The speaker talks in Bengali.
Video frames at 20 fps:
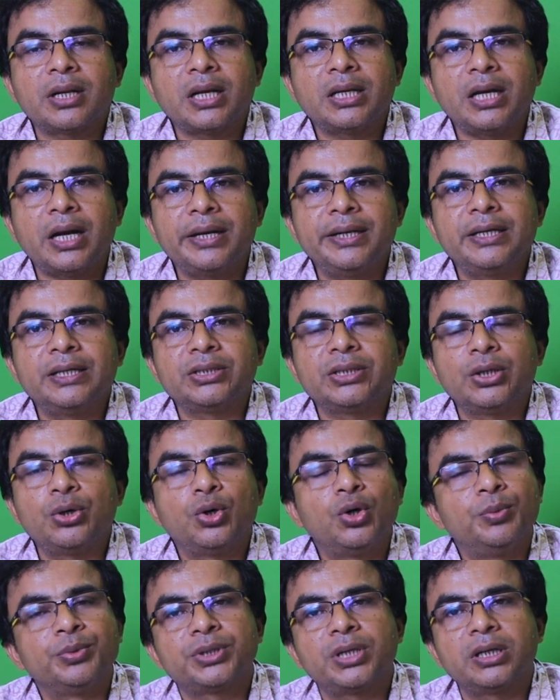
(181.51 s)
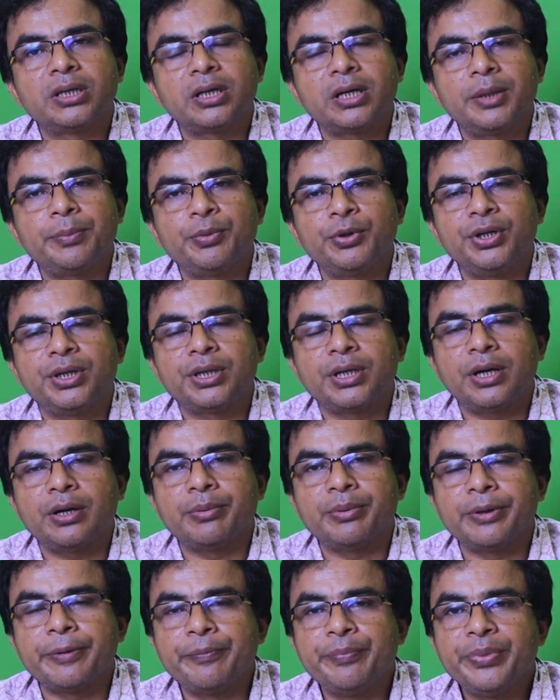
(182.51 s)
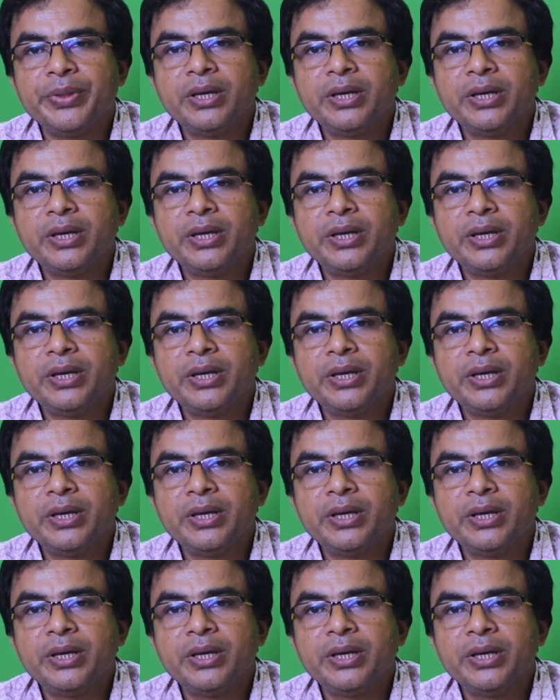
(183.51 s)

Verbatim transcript: তারা জানিয়েছে হোম সেন্টারে পরীক্ষা হবে